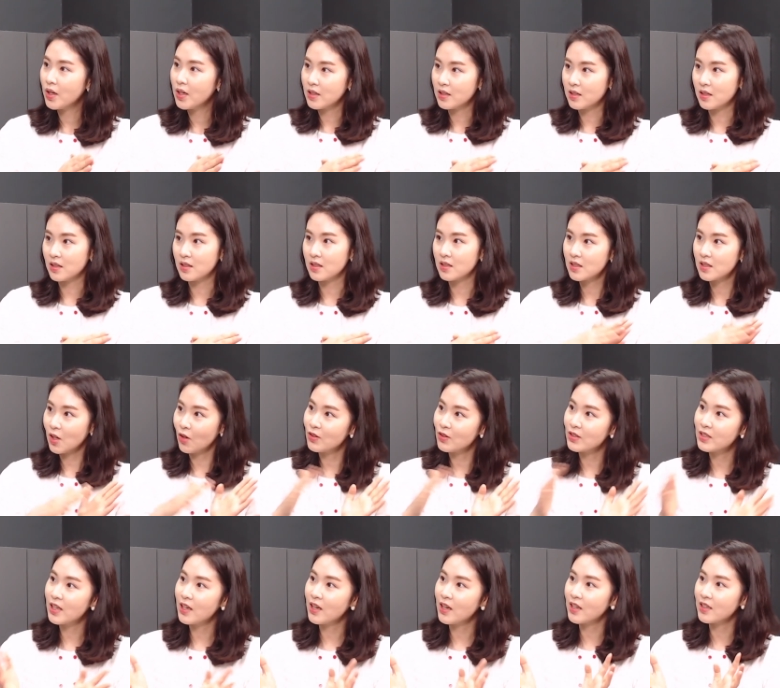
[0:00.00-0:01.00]
이제
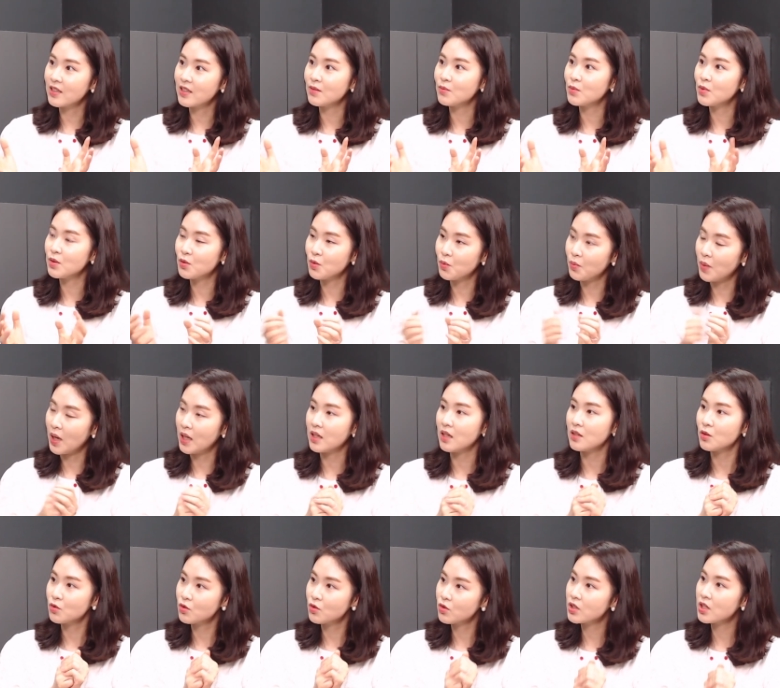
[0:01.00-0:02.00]
전세금을 좀
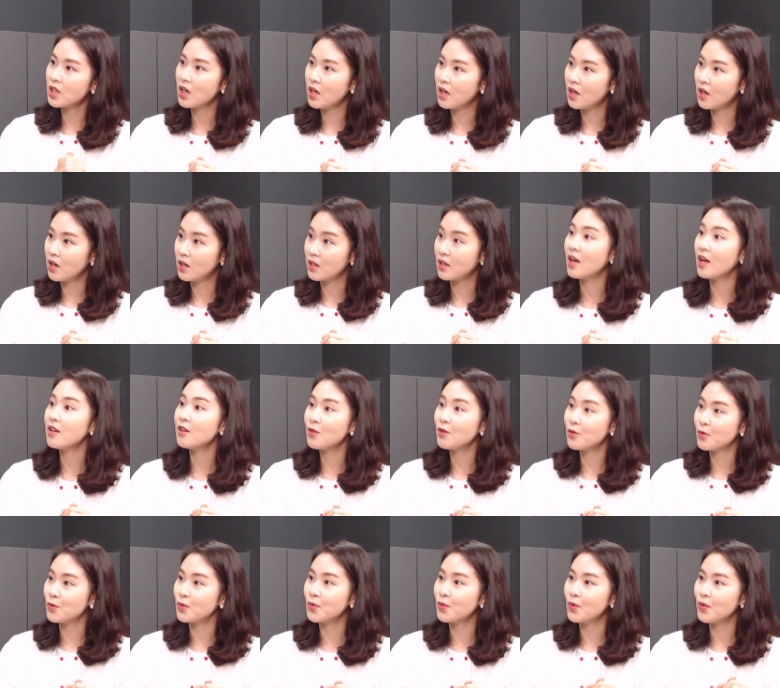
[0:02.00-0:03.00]
받아서 투자를
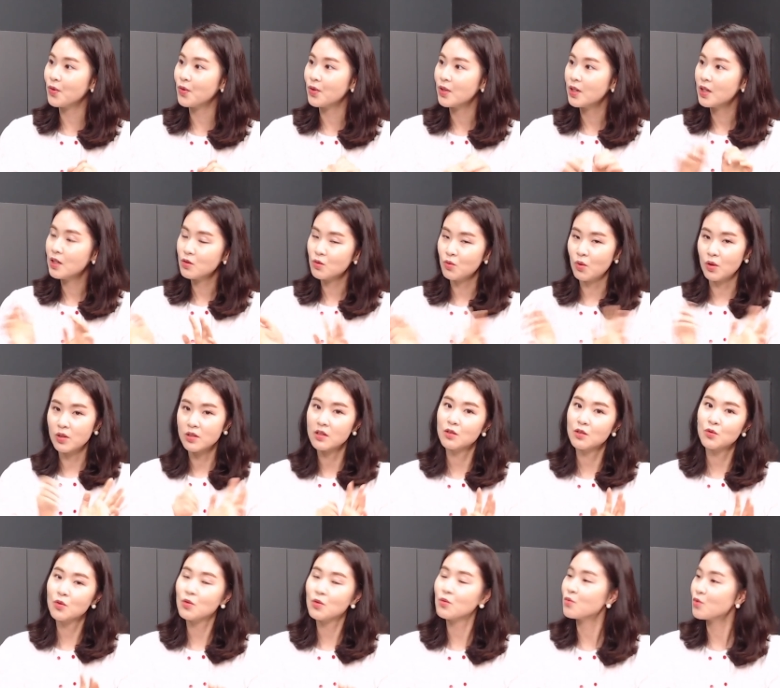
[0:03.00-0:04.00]
하려고 좀
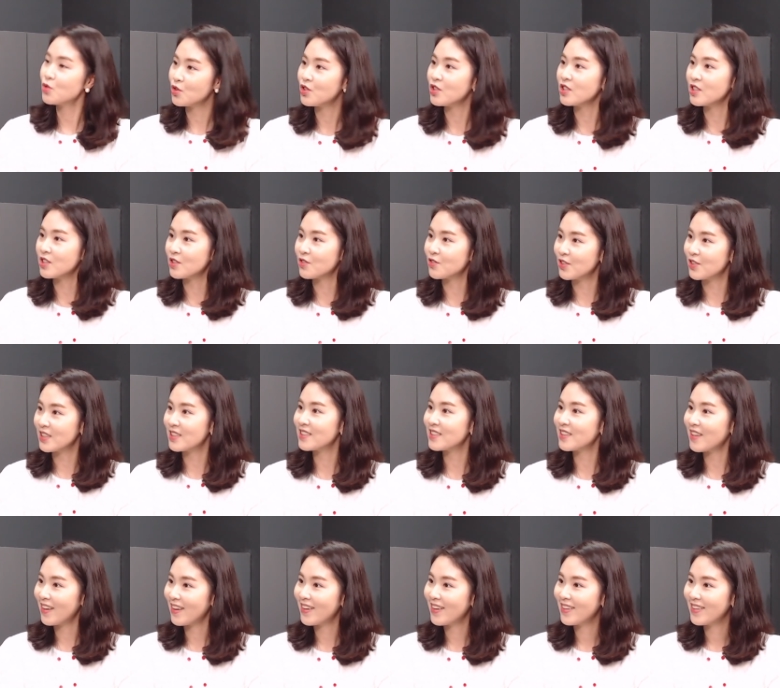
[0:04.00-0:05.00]
월세를 조금 줄이고
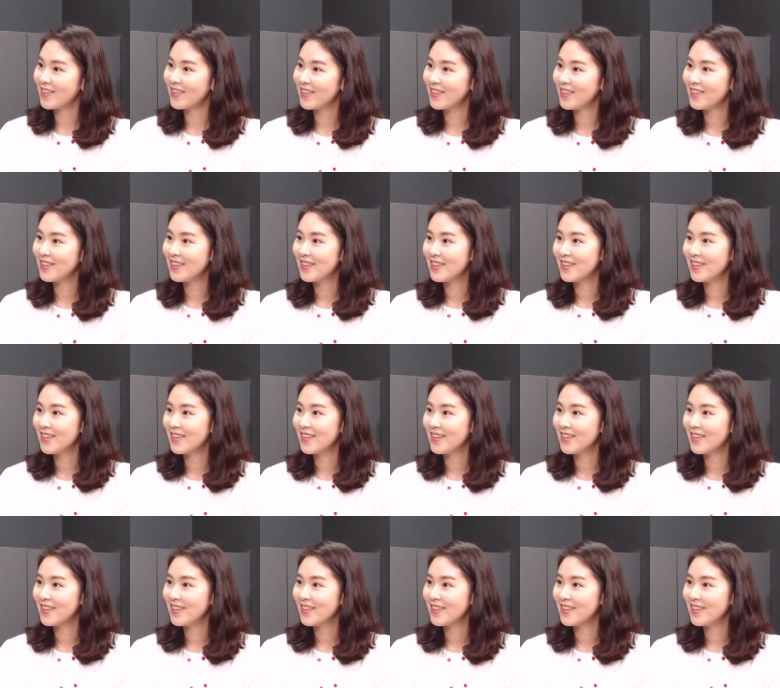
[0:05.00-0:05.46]
있어요.